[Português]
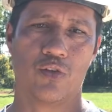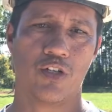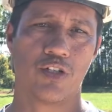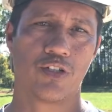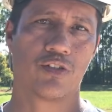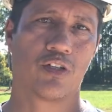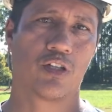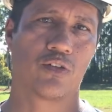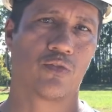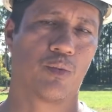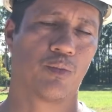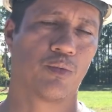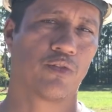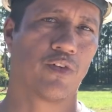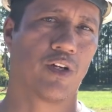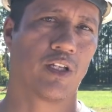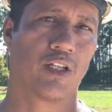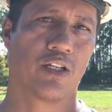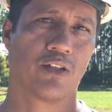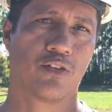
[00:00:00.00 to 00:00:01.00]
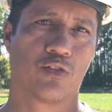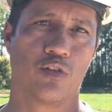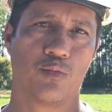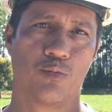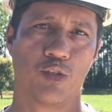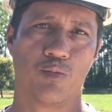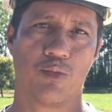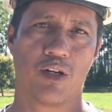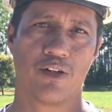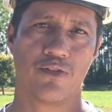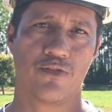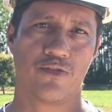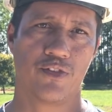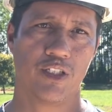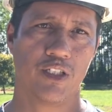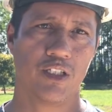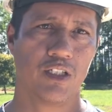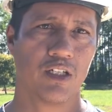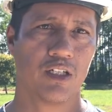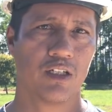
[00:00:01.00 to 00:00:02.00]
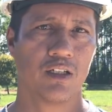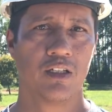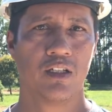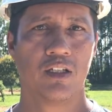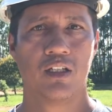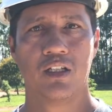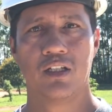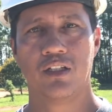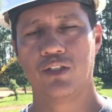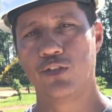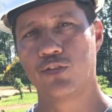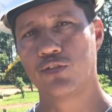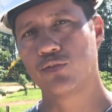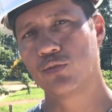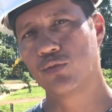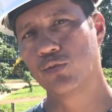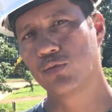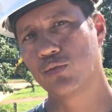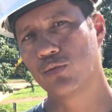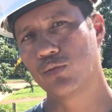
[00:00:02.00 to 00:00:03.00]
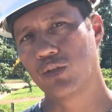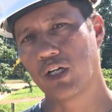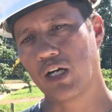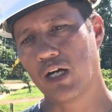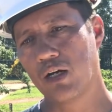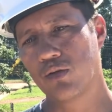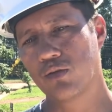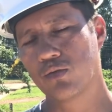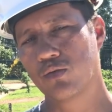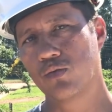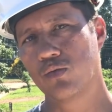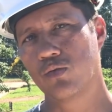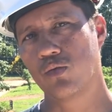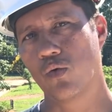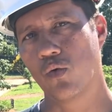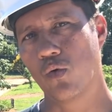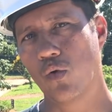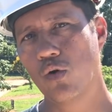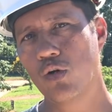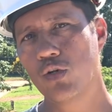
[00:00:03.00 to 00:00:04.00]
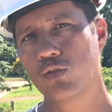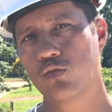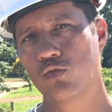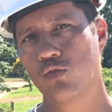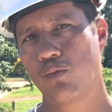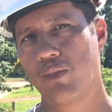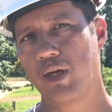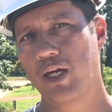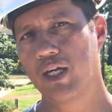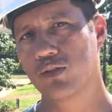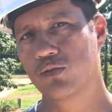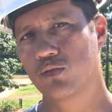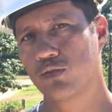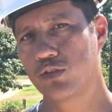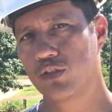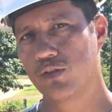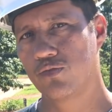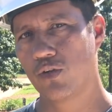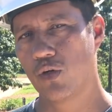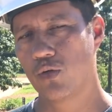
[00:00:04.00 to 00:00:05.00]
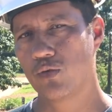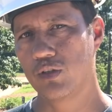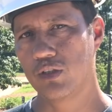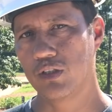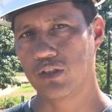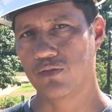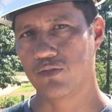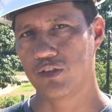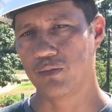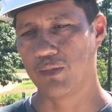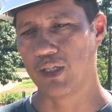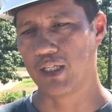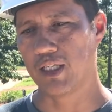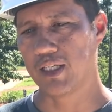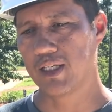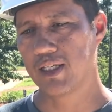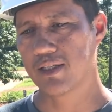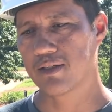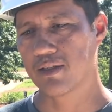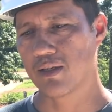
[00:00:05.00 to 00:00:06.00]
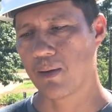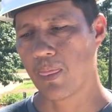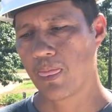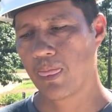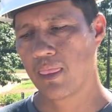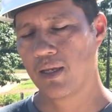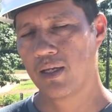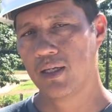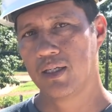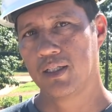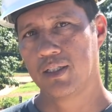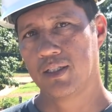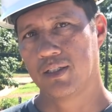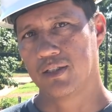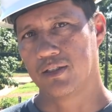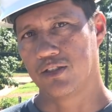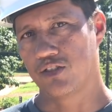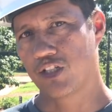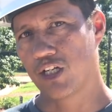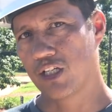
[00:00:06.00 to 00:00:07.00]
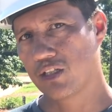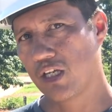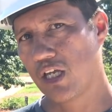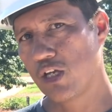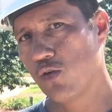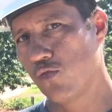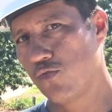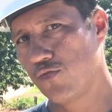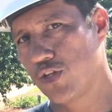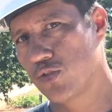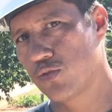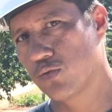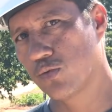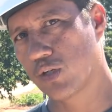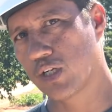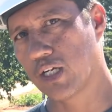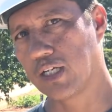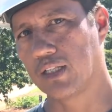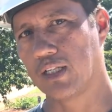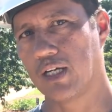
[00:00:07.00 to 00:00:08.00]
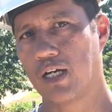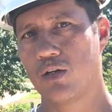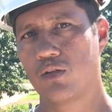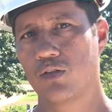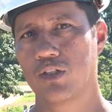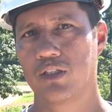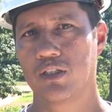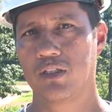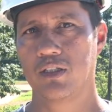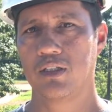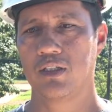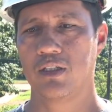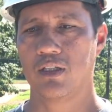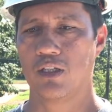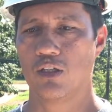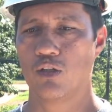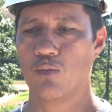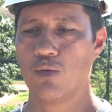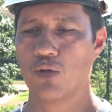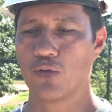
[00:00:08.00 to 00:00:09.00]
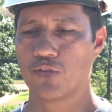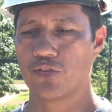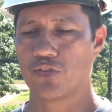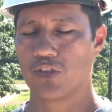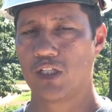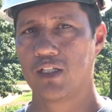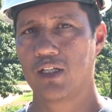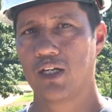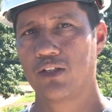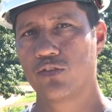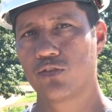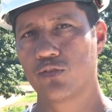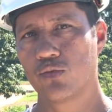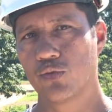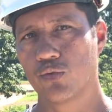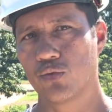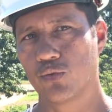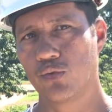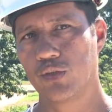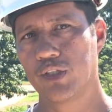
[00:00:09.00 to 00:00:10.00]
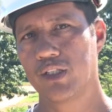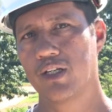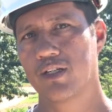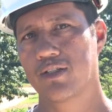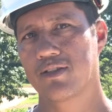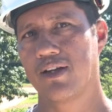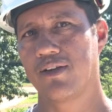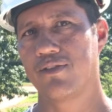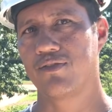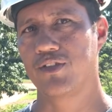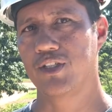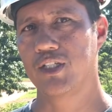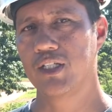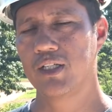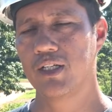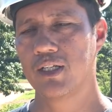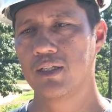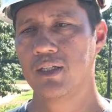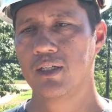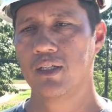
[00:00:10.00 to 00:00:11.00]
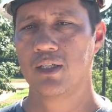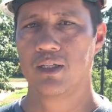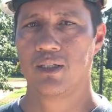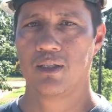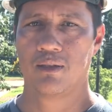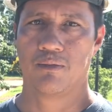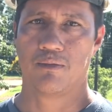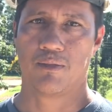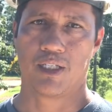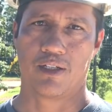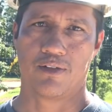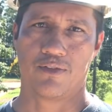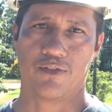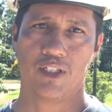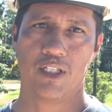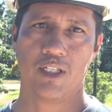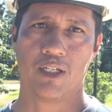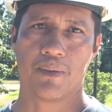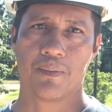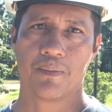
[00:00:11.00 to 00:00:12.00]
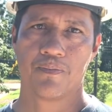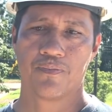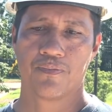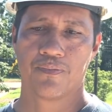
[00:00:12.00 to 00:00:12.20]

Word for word: hoje nós vamos falar sobre uma viga estrutural com 8 metros de vão livre, beleza? Já tem um vídeo no canal que eu mostrei a estrutura dessa viga, maravilha?